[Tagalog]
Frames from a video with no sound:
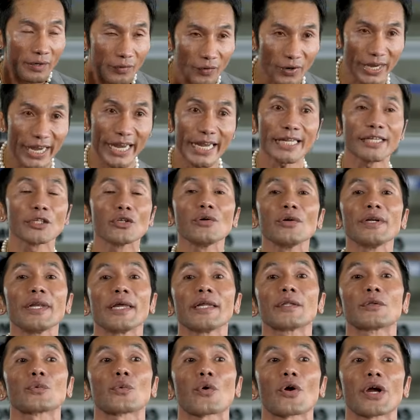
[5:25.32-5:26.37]
create your
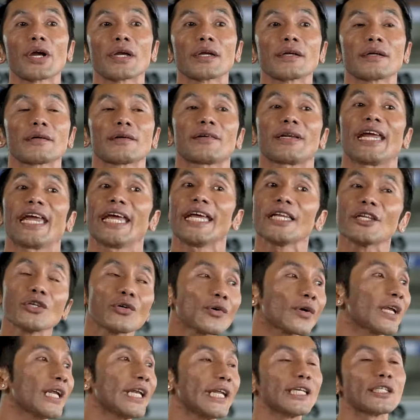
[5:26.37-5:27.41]
network, create
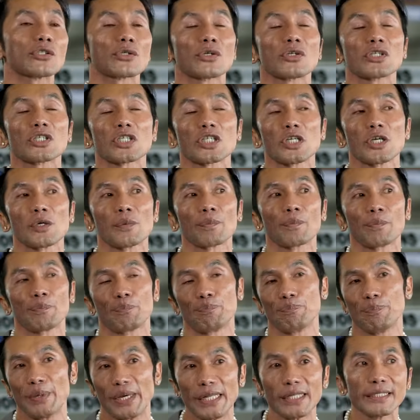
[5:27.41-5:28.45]
your relationship,
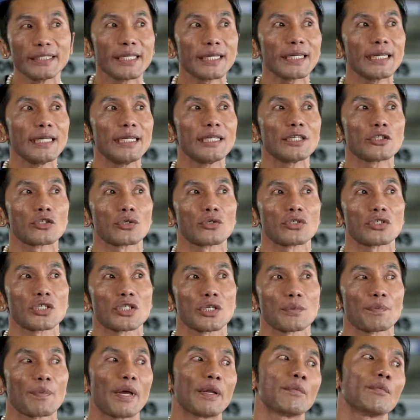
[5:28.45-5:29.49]
build the
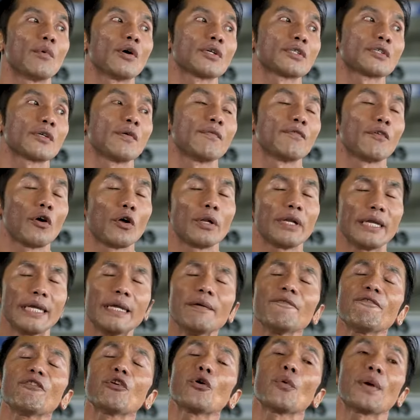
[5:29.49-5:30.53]
relationship, and most of all,
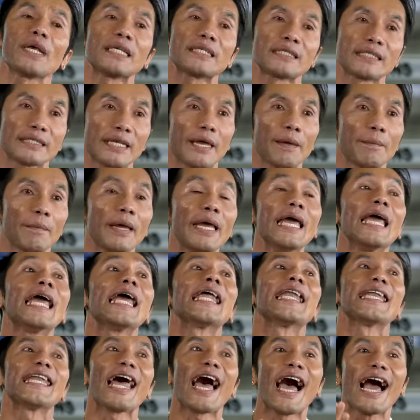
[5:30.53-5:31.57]
influence them
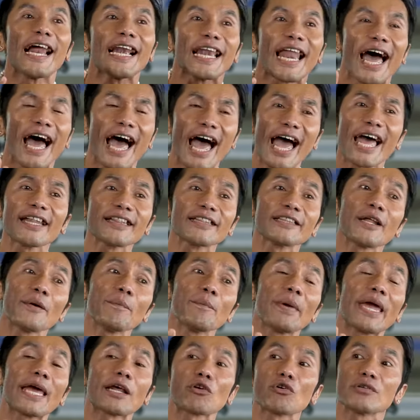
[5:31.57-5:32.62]
na ang lahat na
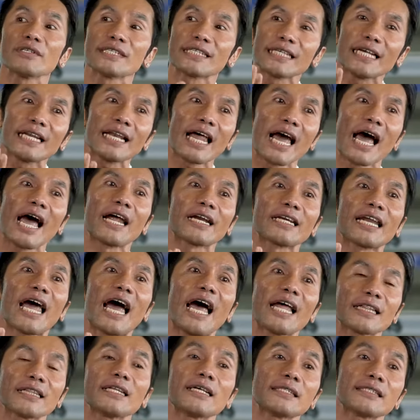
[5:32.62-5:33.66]
meron sila, ang
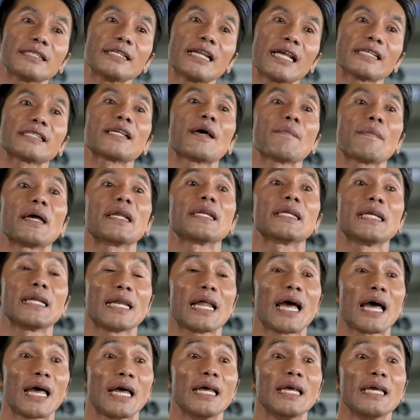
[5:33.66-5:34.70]
lahat na sinasama
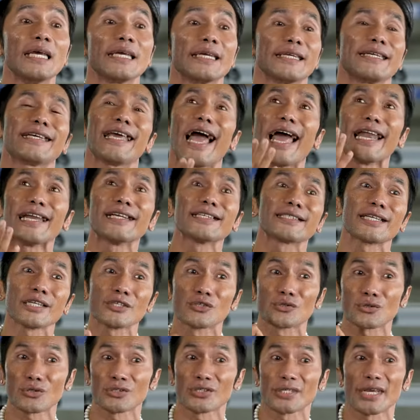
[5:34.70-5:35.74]
nila, igaling sa
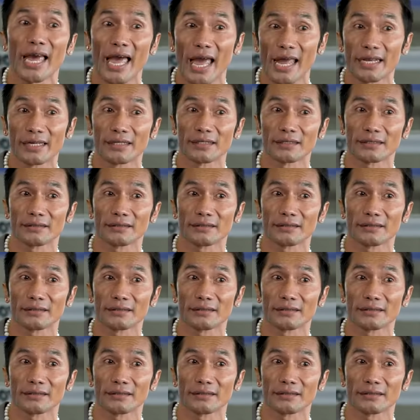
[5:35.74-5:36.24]
Diyos yan.